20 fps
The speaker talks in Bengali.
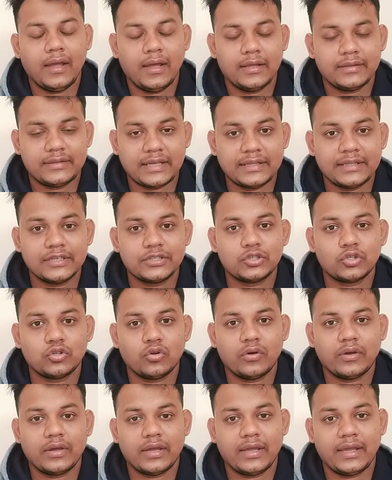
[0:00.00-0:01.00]
তাদের জন্য
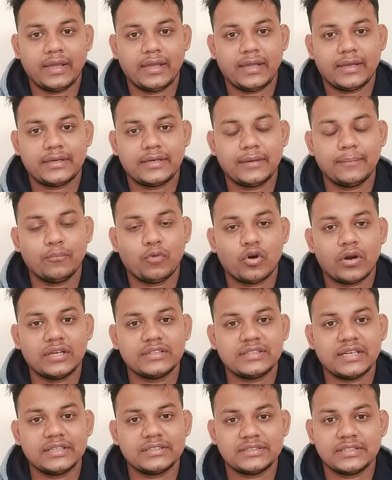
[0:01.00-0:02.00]
একটি
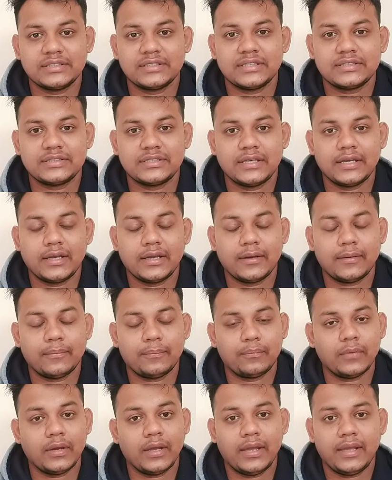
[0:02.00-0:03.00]
বোনাস আসতে যাচ্ছে
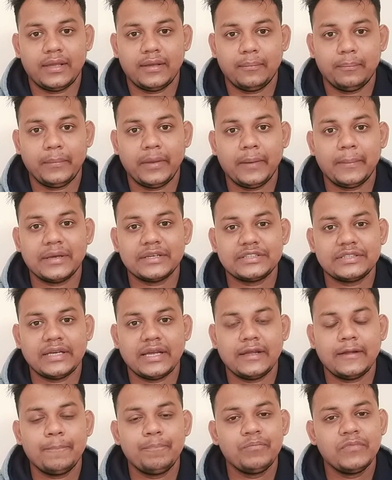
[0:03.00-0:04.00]
এই মে
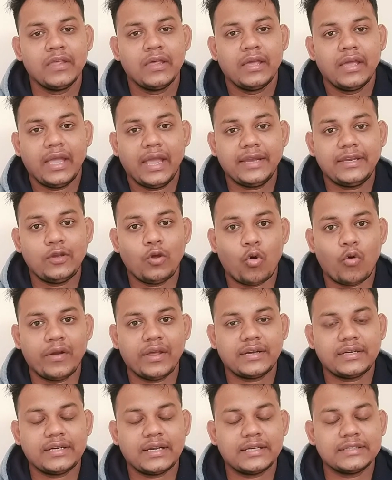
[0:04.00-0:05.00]
মাসেই এটি
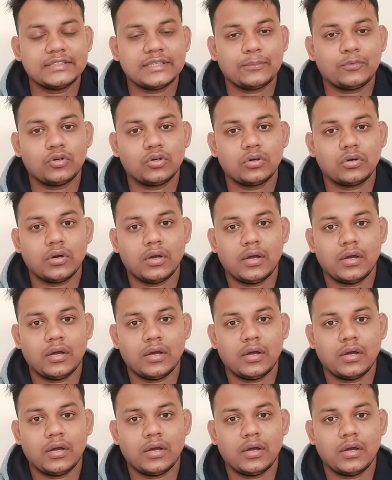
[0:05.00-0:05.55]
অনেকটা যেমন